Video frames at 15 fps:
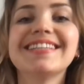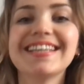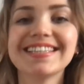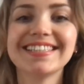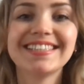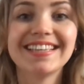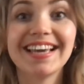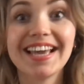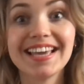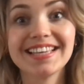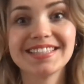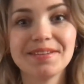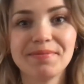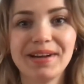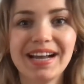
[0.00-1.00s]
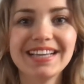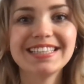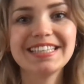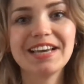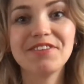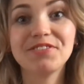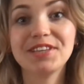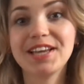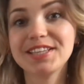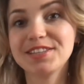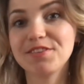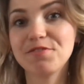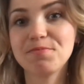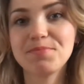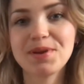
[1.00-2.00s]
Cześć, jestem Asia,
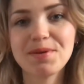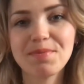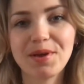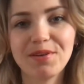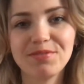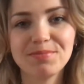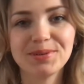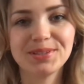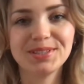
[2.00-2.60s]
witajcie w premierowym